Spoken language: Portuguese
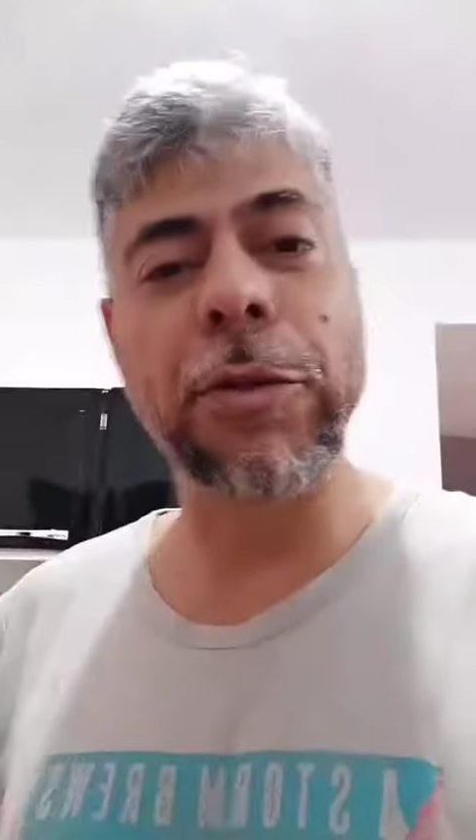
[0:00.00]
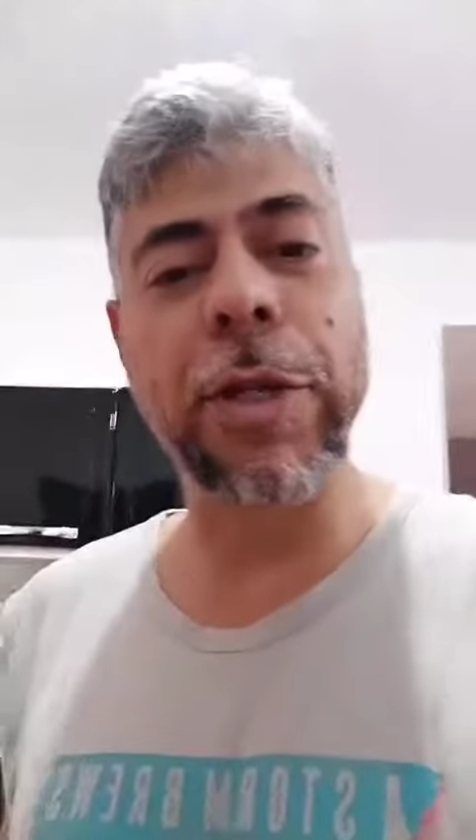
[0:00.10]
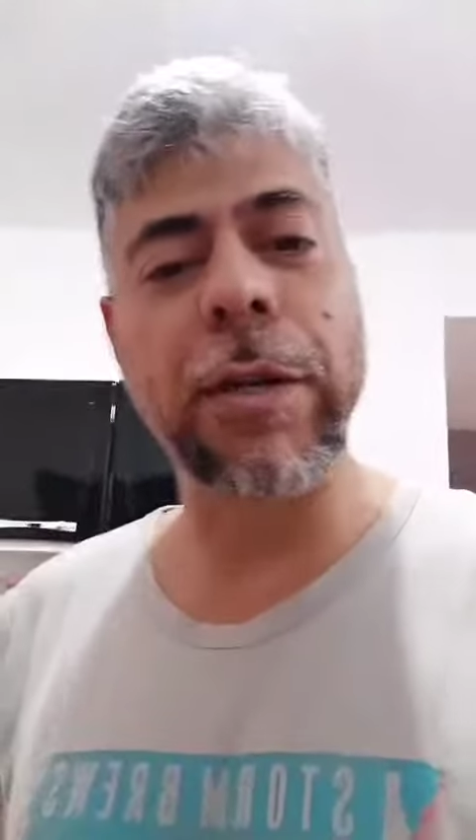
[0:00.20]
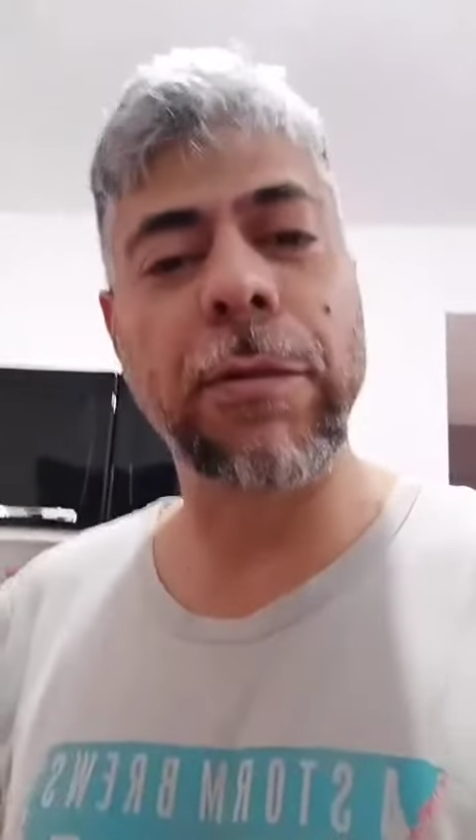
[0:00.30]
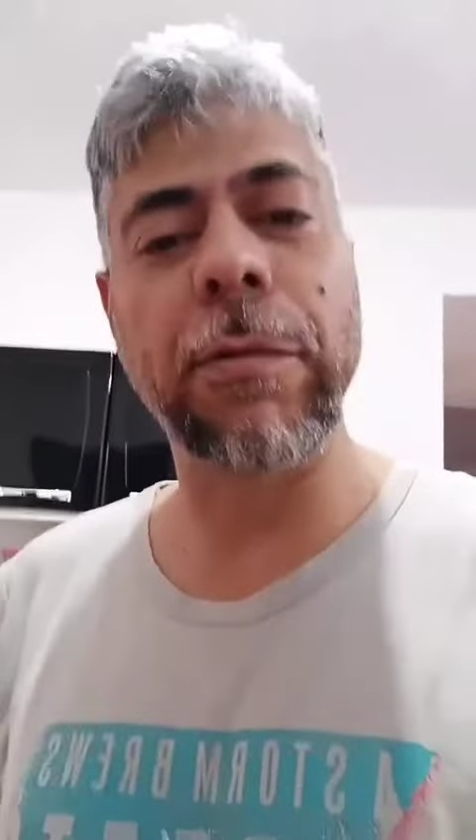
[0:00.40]

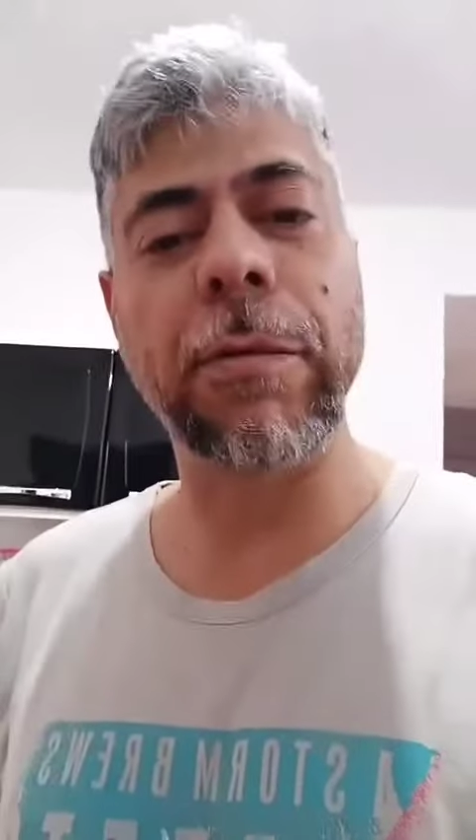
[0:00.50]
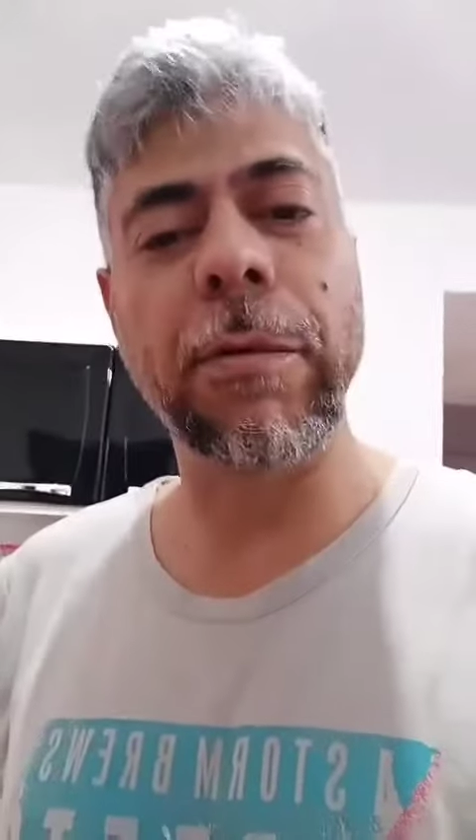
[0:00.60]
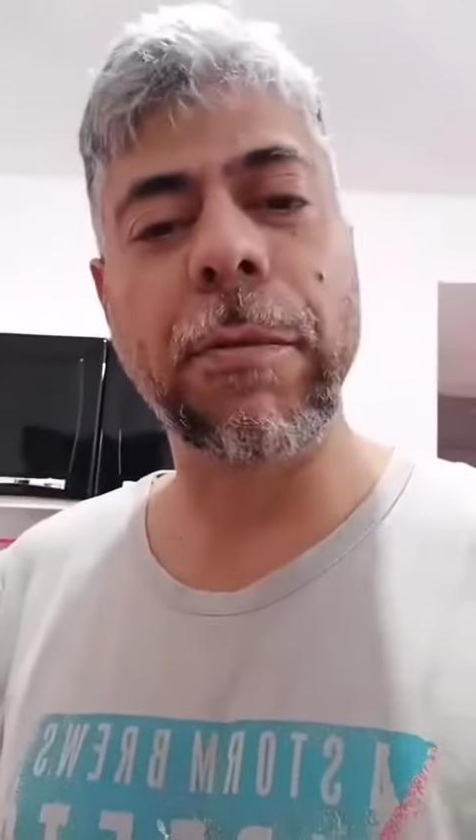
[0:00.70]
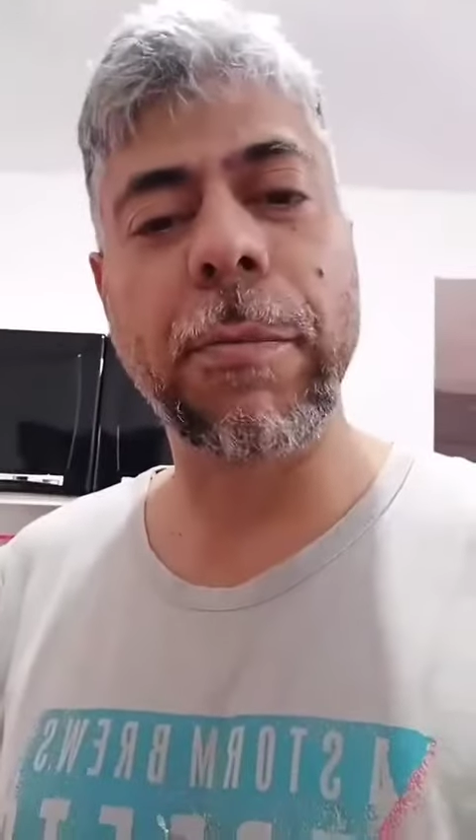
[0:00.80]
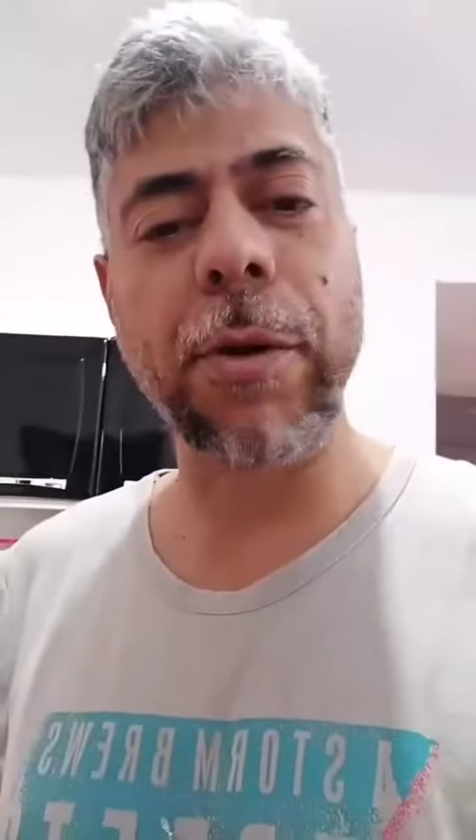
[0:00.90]
jeito,
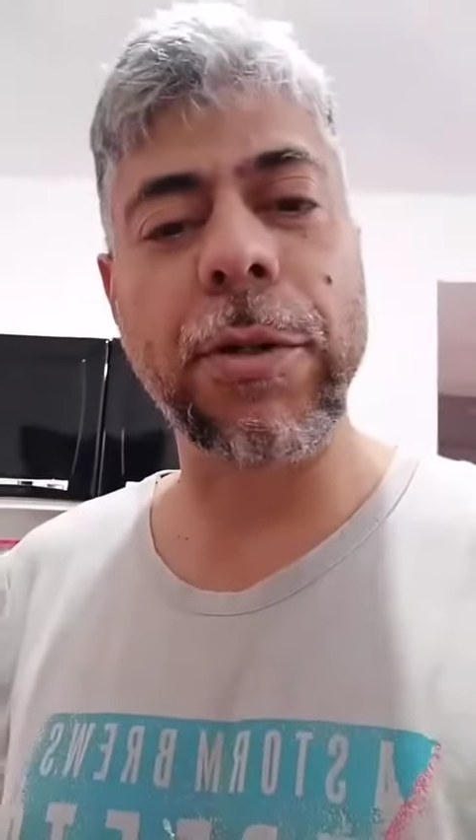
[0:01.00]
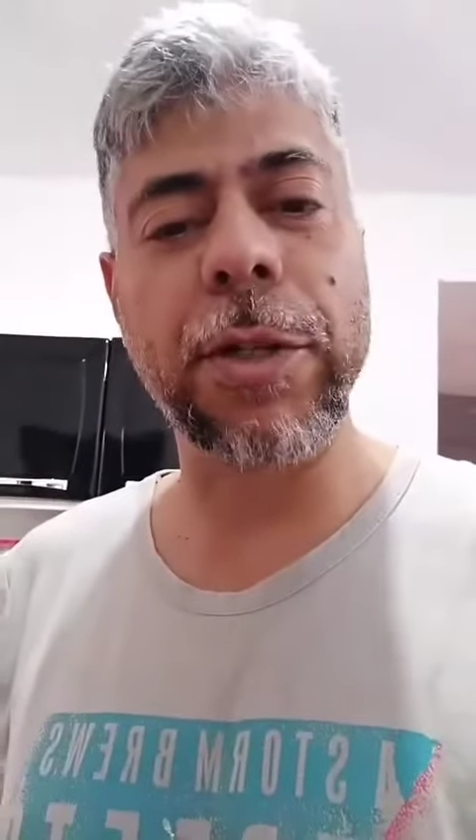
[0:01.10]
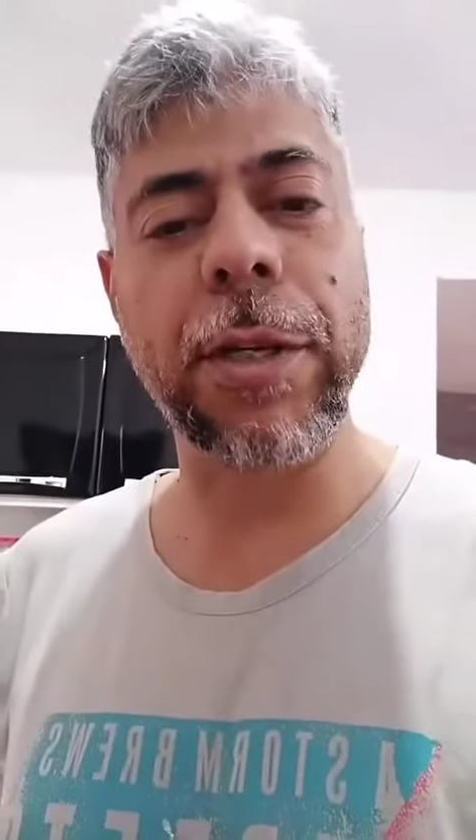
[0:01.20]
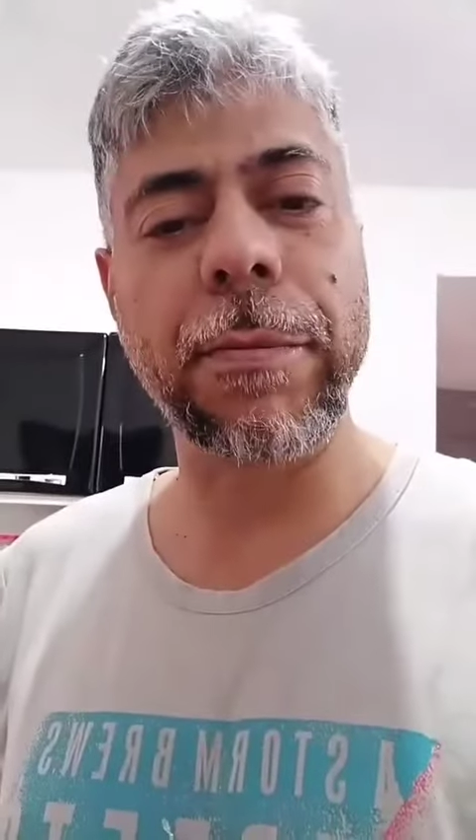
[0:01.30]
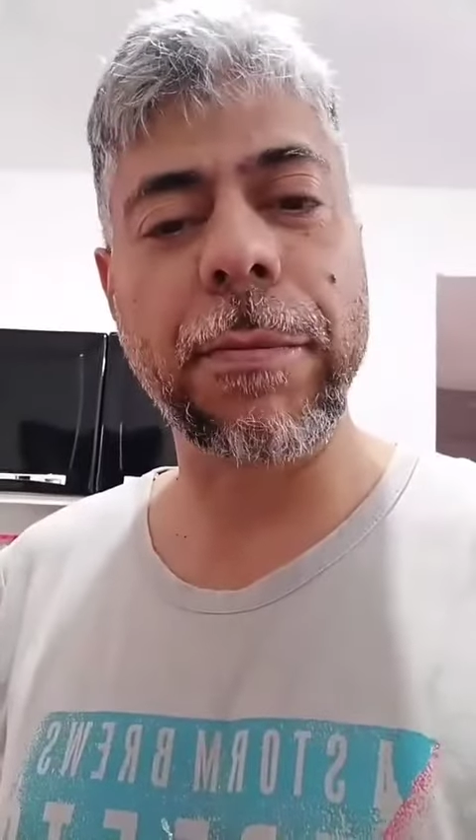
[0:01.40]
prontinho.